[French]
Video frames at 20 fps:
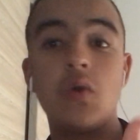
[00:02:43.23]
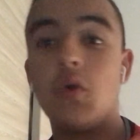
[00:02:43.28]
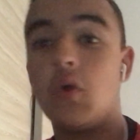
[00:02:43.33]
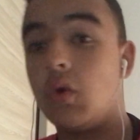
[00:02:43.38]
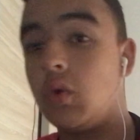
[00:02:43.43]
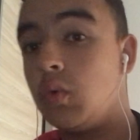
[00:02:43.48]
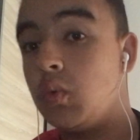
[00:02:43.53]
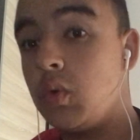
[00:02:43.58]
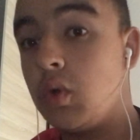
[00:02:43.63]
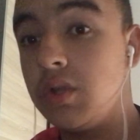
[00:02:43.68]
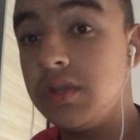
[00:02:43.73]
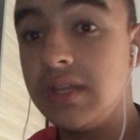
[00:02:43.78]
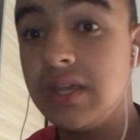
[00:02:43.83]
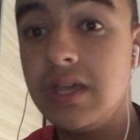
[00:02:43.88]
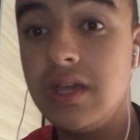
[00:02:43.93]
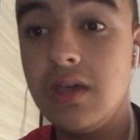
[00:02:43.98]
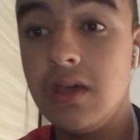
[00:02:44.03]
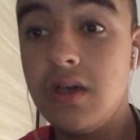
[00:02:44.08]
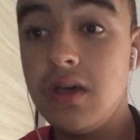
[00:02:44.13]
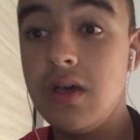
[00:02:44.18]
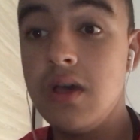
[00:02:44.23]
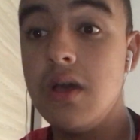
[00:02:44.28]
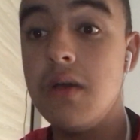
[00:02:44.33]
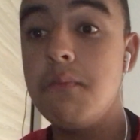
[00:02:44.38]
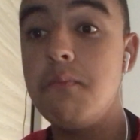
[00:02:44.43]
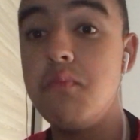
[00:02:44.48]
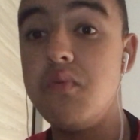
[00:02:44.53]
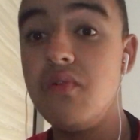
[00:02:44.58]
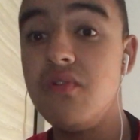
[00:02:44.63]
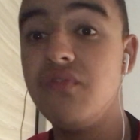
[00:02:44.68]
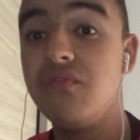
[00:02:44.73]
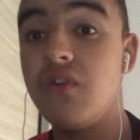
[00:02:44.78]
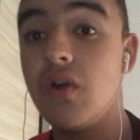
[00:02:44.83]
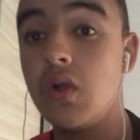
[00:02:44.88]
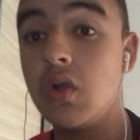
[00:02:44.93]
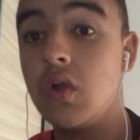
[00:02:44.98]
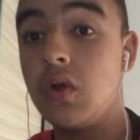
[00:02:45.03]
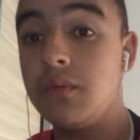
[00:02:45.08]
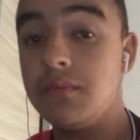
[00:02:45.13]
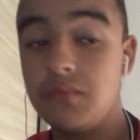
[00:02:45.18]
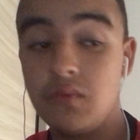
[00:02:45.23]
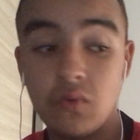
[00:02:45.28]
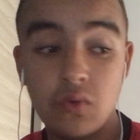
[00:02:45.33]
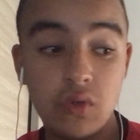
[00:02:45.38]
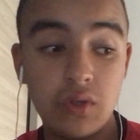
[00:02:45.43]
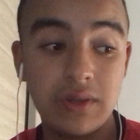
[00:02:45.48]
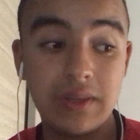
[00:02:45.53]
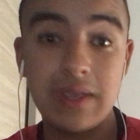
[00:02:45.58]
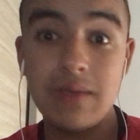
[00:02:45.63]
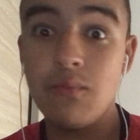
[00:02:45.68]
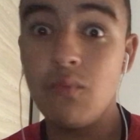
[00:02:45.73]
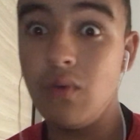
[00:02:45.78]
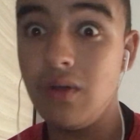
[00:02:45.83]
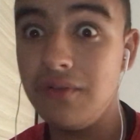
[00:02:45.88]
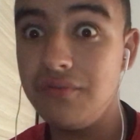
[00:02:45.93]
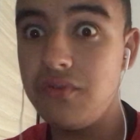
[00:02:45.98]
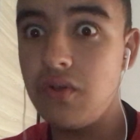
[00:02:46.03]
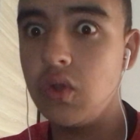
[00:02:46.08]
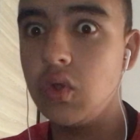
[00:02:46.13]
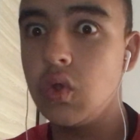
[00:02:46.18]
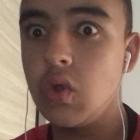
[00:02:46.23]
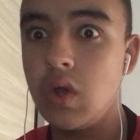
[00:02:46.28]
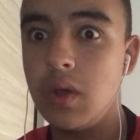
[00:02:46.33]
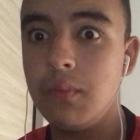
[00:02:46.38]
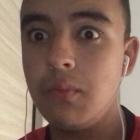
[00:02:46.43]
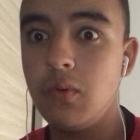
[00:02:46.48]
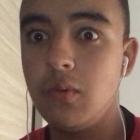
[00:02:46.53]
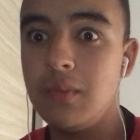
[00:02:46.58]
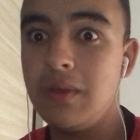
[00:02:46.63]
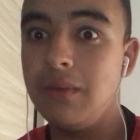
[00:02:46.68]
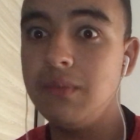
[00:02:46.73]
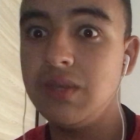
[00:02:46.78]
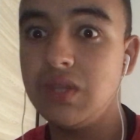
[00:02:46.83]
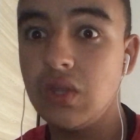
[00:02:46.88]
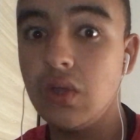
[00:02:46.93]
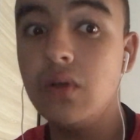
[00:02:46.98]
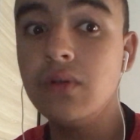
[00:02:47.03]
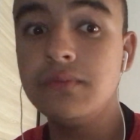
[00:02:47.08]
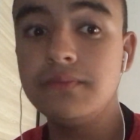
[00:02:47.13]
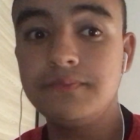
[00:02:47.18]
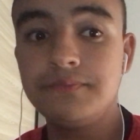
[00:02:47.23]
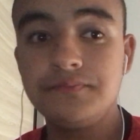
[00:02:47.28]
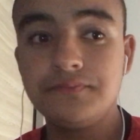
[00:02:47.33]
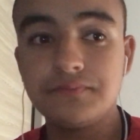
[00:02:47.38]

on, rentrait euh, plus fort quand on rentrait moins fort qu'en première mi-temps.